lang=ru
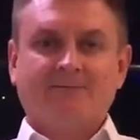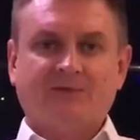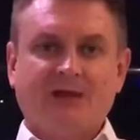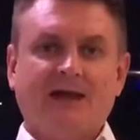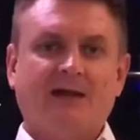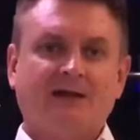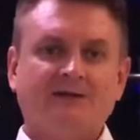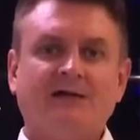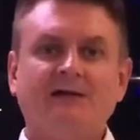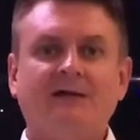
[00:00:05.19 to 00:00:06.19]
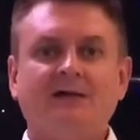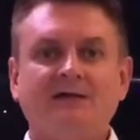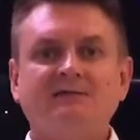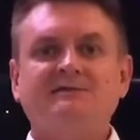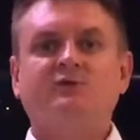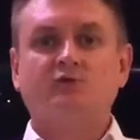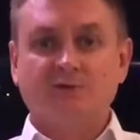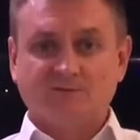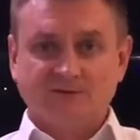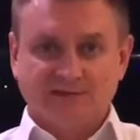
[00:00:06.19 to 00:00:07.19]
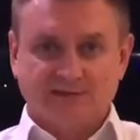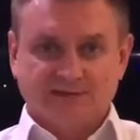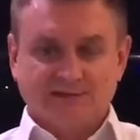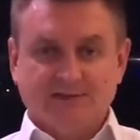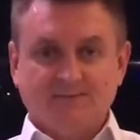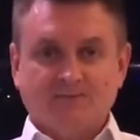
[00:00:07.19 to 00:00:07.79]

для канала Институт инвестиций.